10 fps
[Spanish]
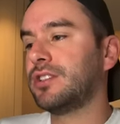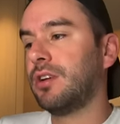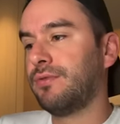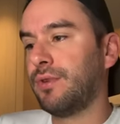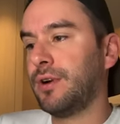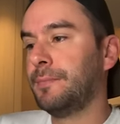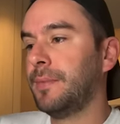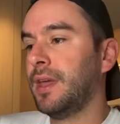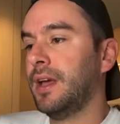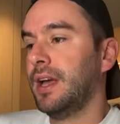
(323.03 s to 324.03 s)
de software
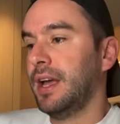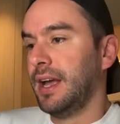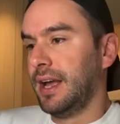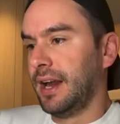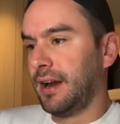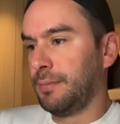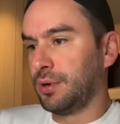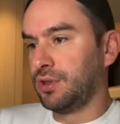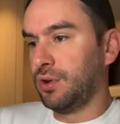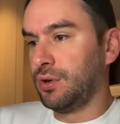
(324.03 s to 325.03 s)
eh,
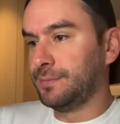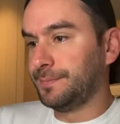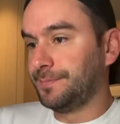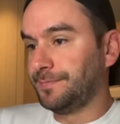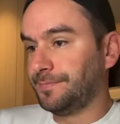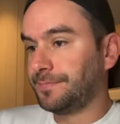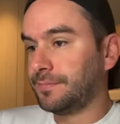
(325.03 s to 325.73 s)
reportó